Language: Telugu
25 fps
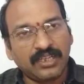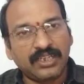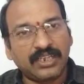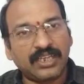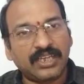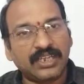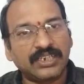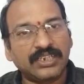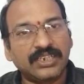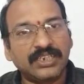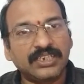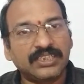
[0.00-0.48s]

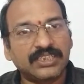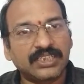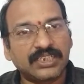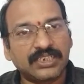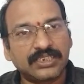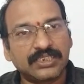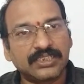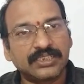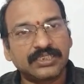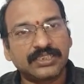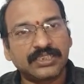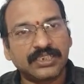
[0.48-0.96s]
టార్గెట్
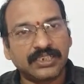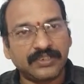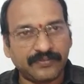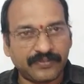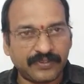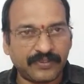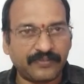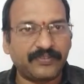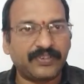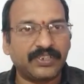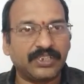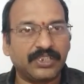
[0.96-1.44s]
థర్టీ త్రీ
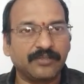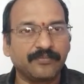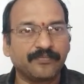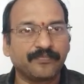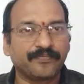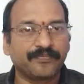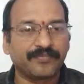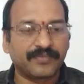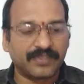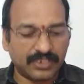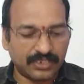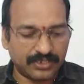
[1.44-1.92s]
ఫిఫ్టీ
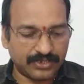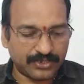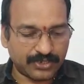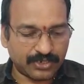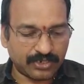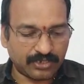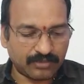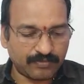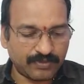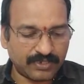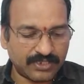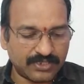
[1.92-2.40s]

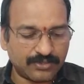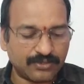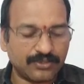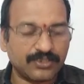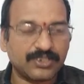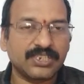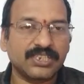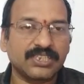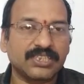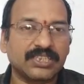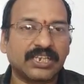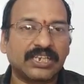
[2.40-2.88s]
స్టాప్ లాస్
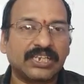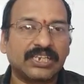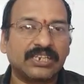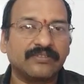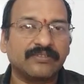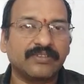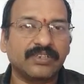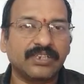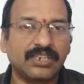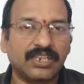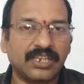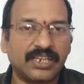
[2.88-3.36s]
వచ్చి థర్టీ
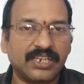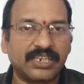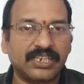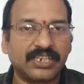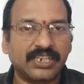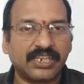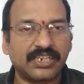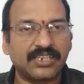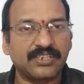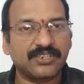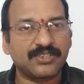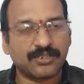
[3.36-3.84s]
వన్ నైంటీ
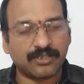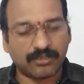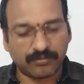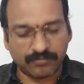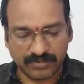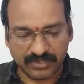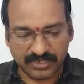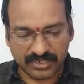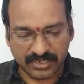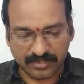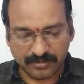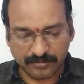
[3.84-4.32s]
ఎయిట్ స్టాప్
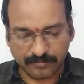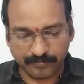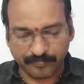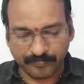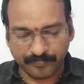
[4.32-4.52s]
లాస్